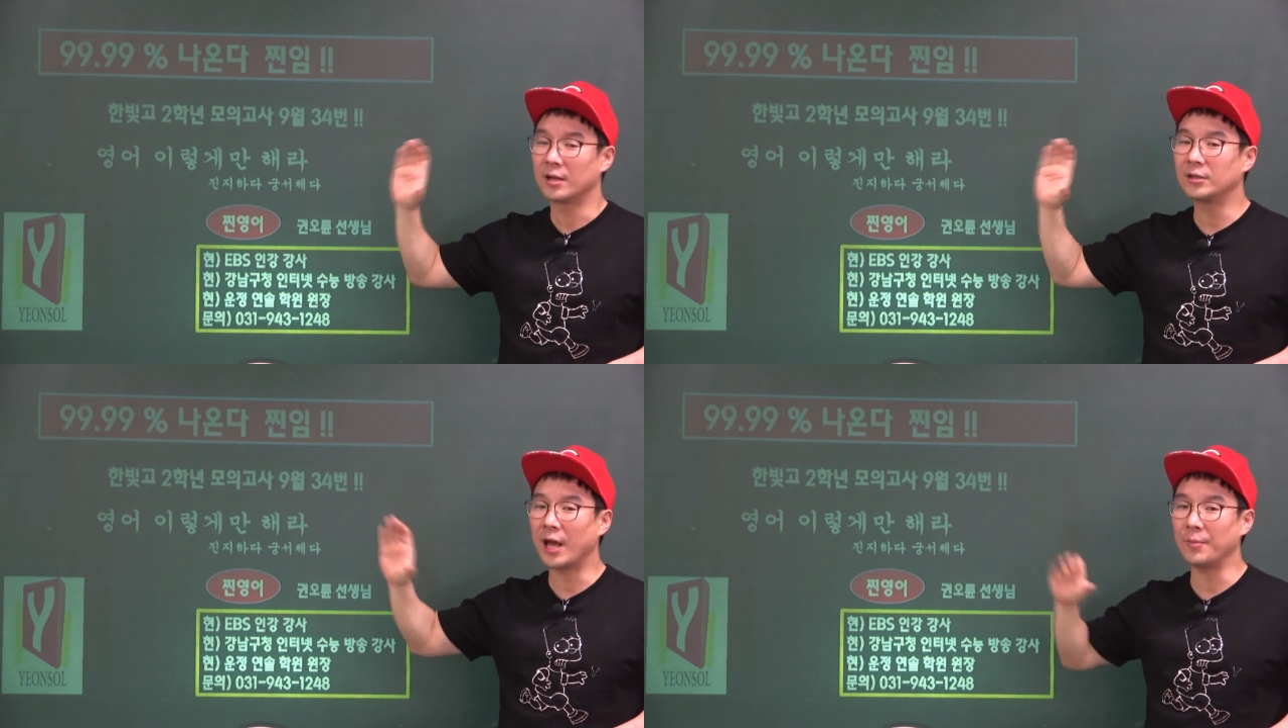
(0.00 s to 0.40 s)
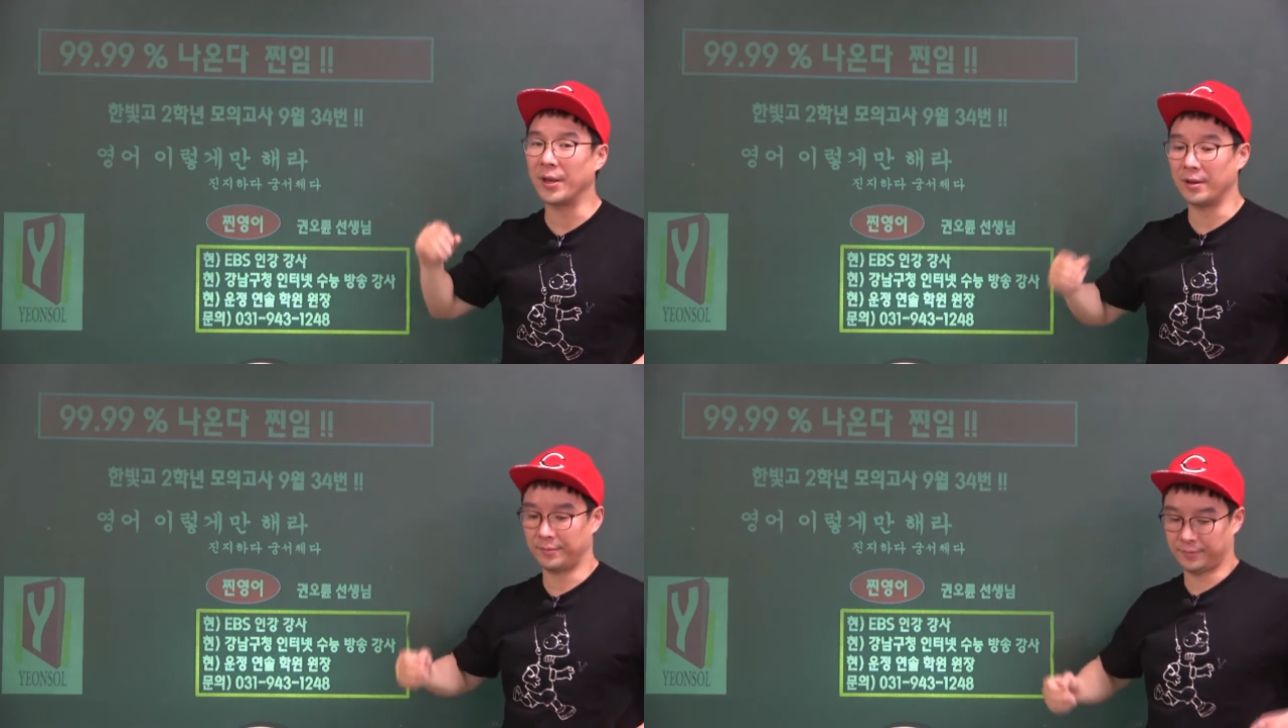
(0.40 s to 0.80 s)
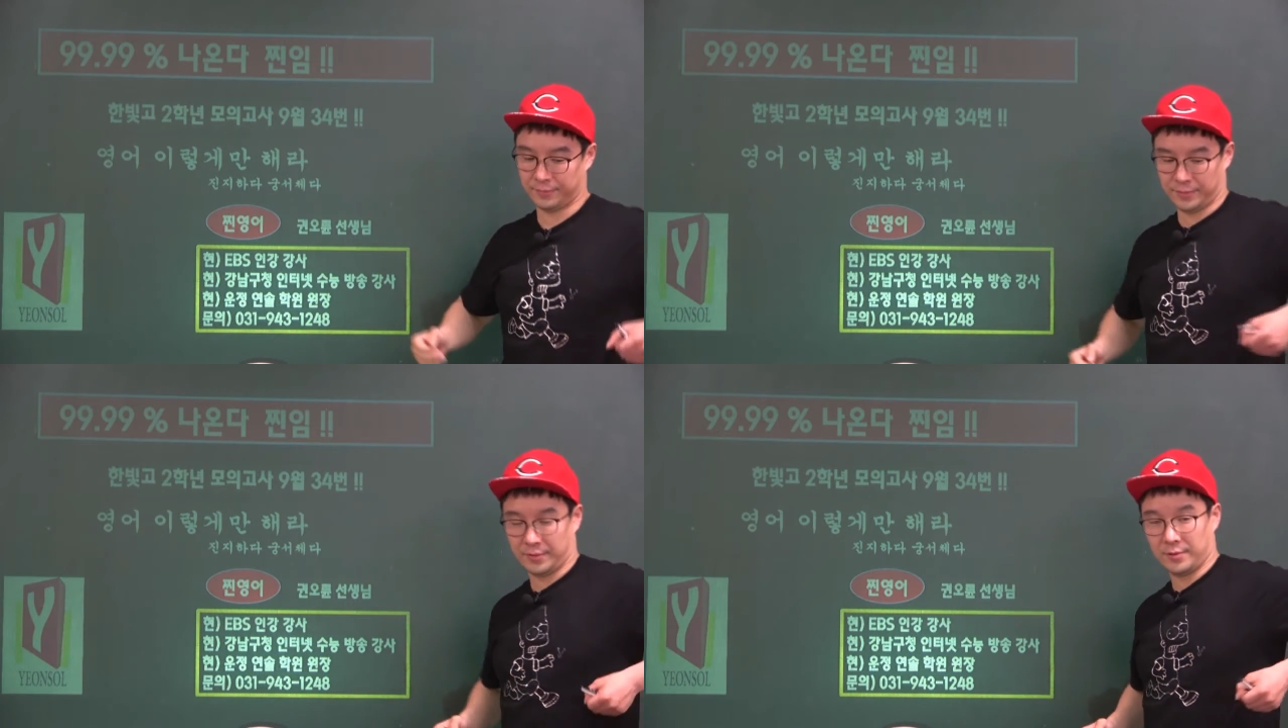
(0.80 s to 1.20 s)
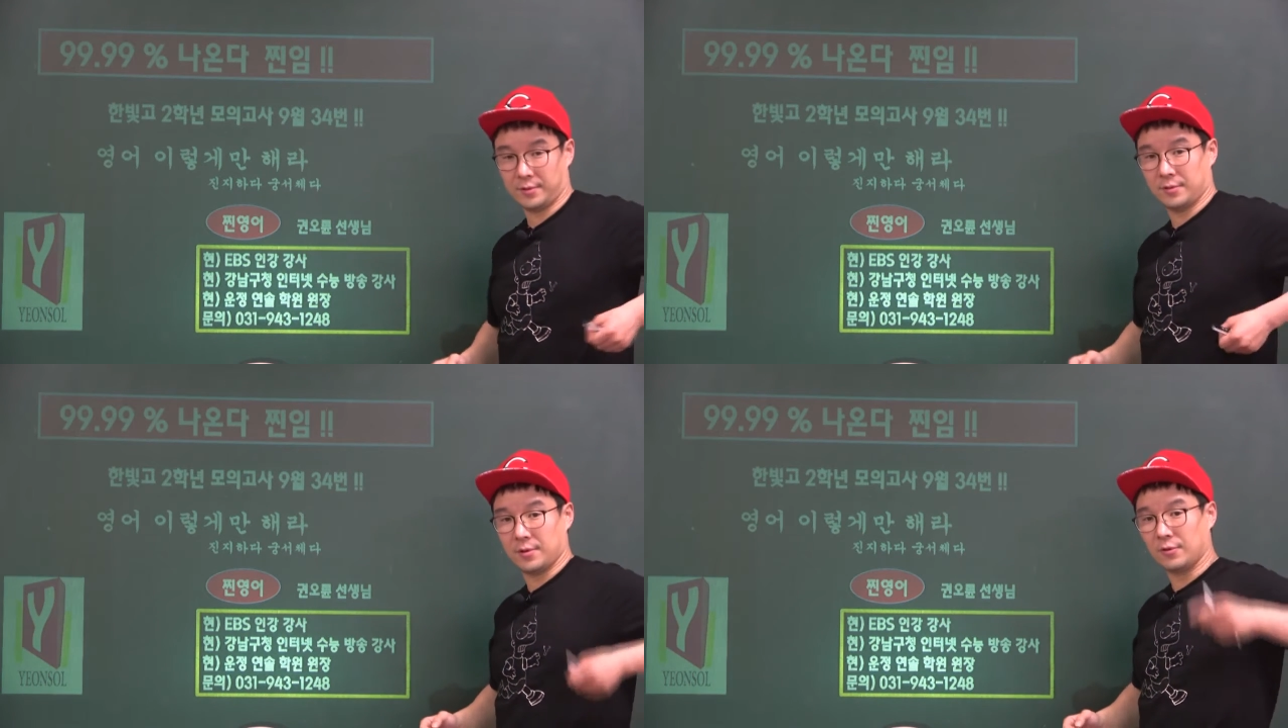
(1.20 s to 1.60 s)
그 다음에
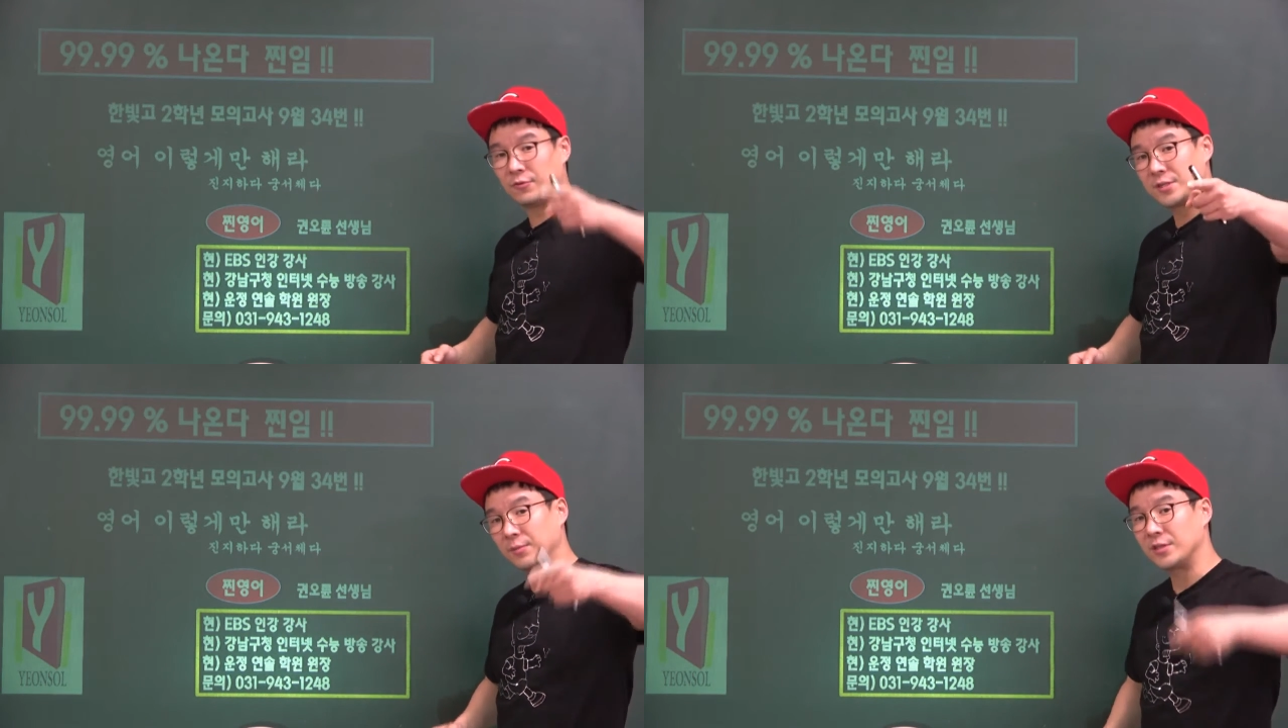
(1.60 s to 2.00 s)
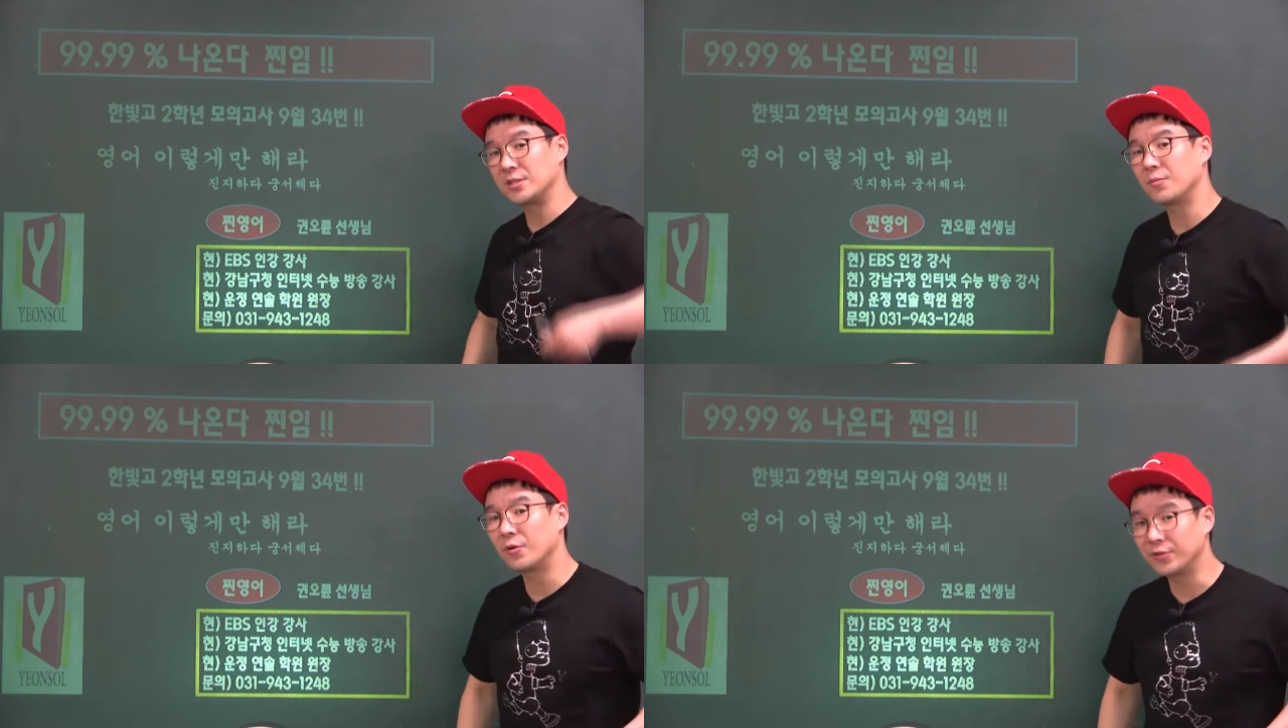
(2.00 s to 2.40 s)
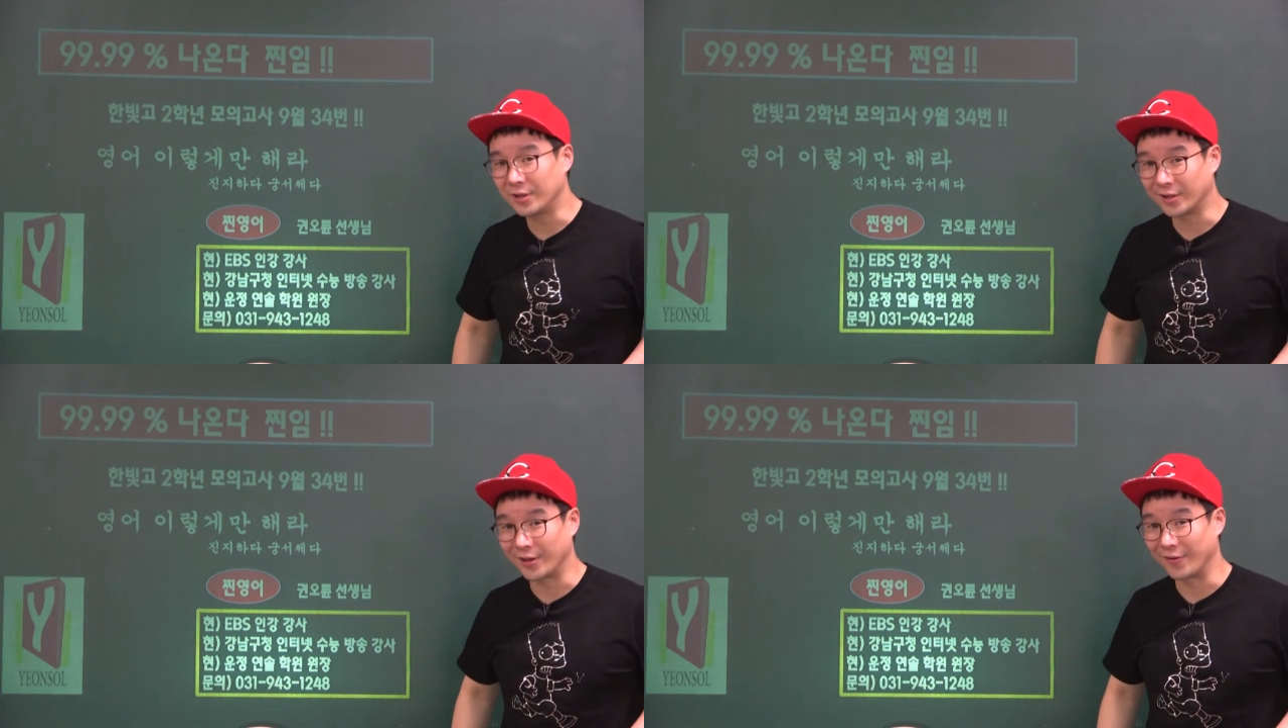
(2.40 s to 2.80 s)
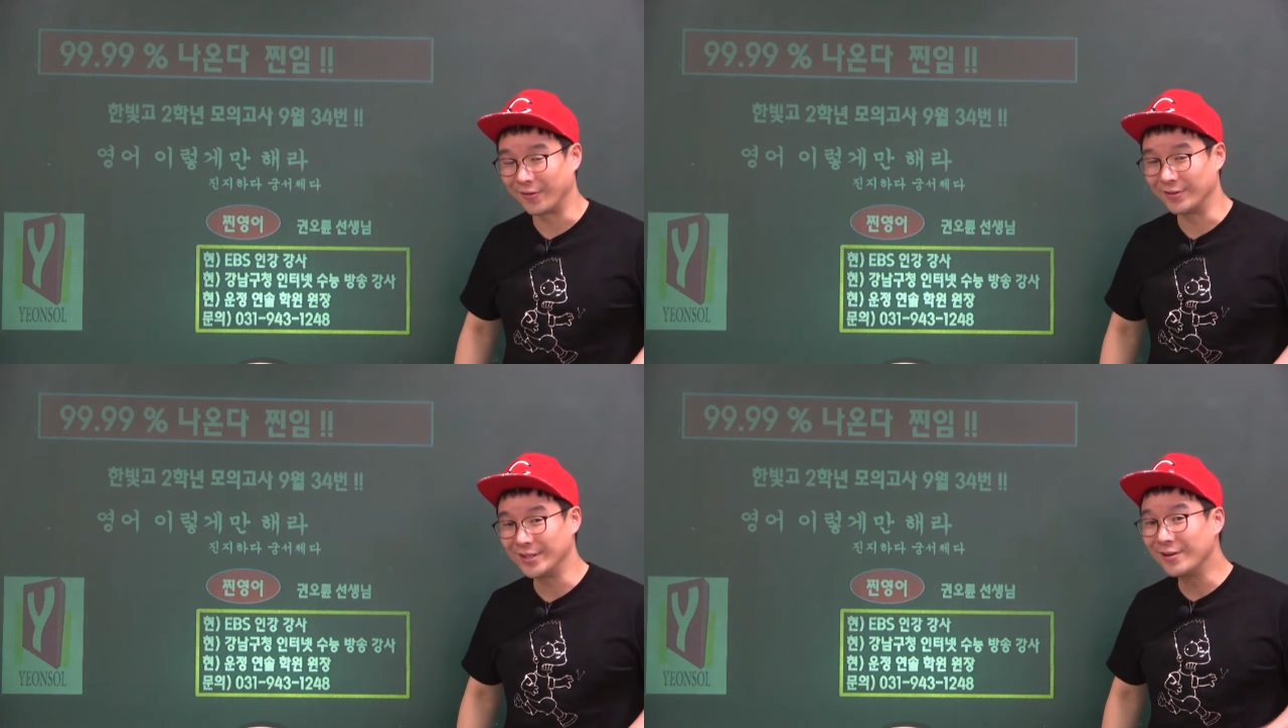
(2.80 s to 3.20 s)
윤쌤이 찝어드릴게요.
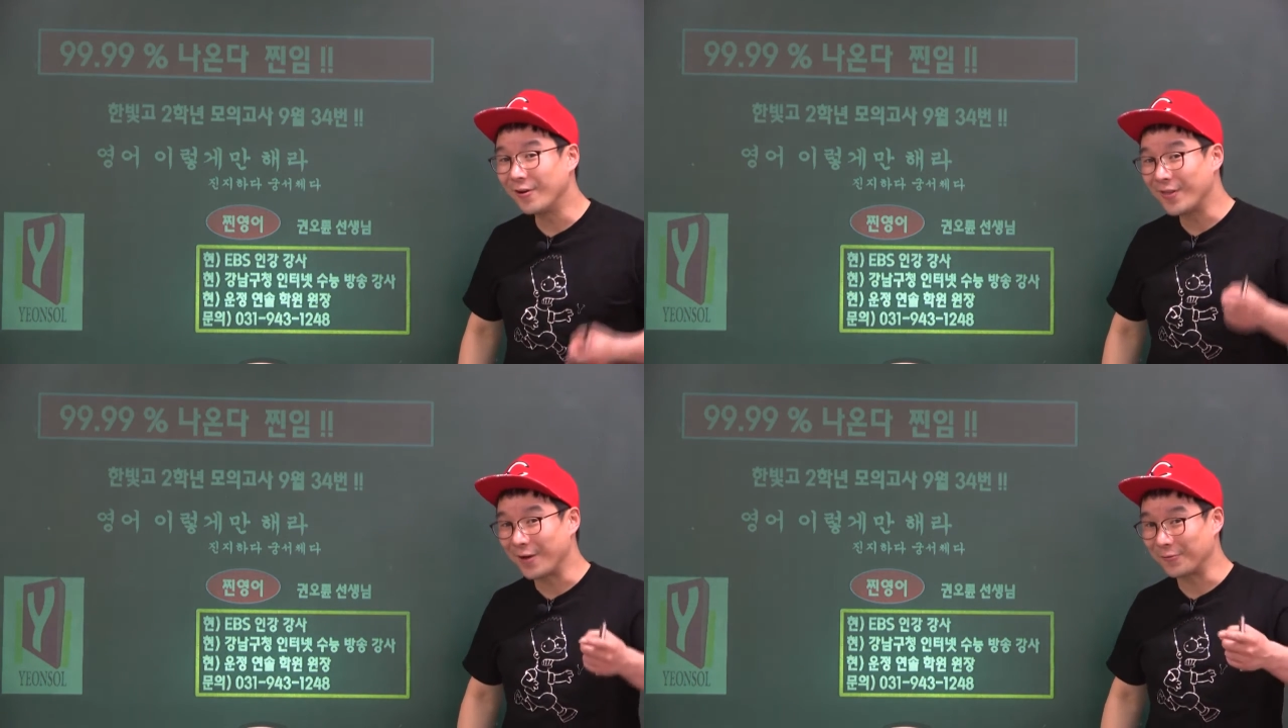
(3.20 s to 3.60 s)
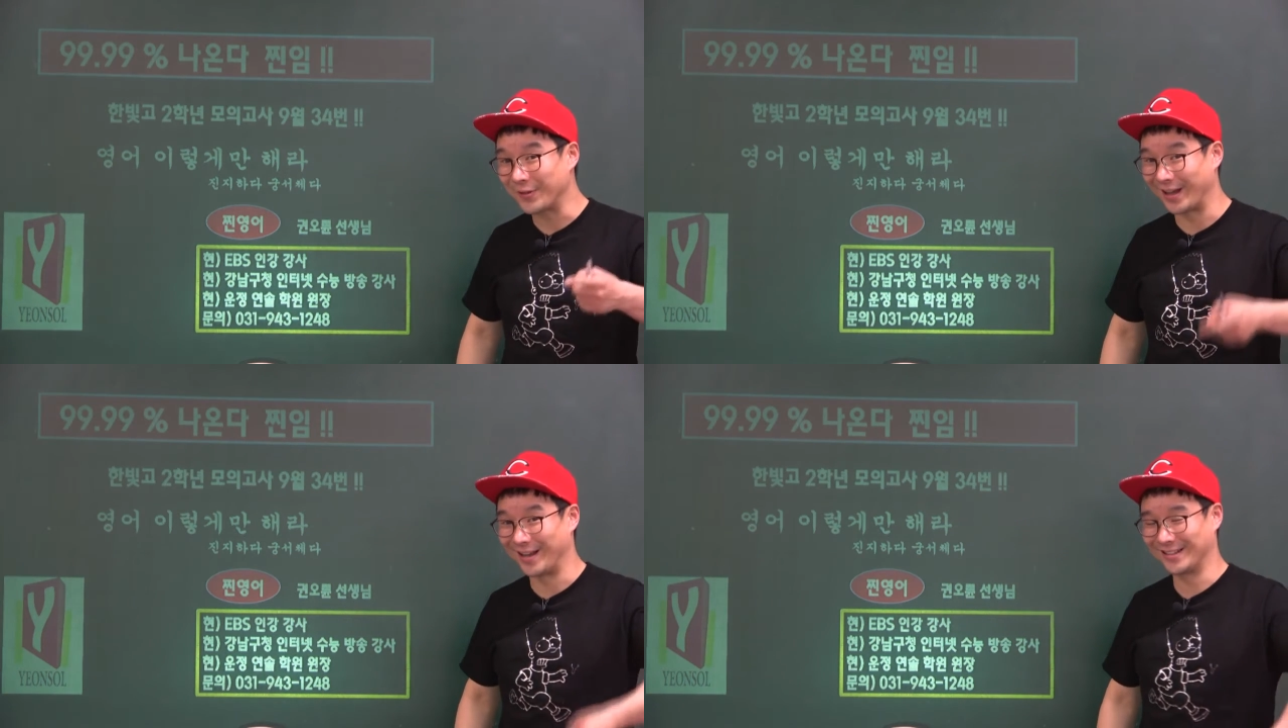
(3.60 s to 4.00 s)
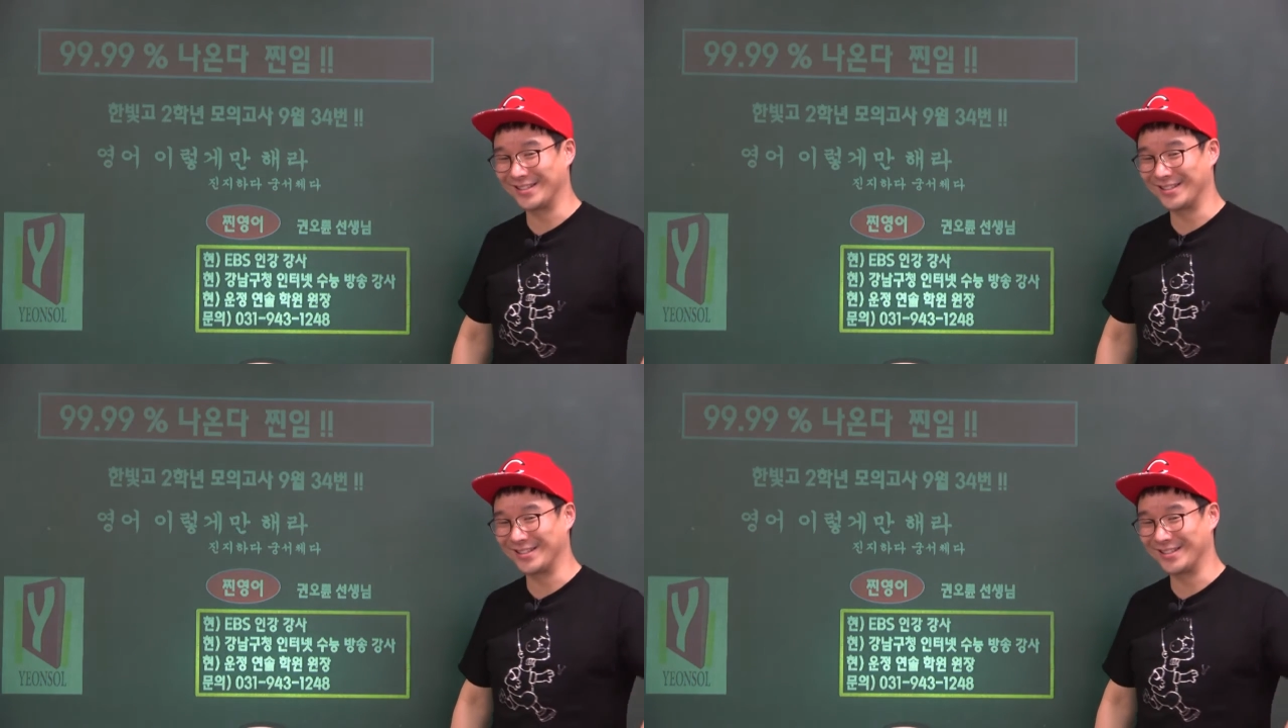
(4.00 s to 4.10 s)
이거 나온다.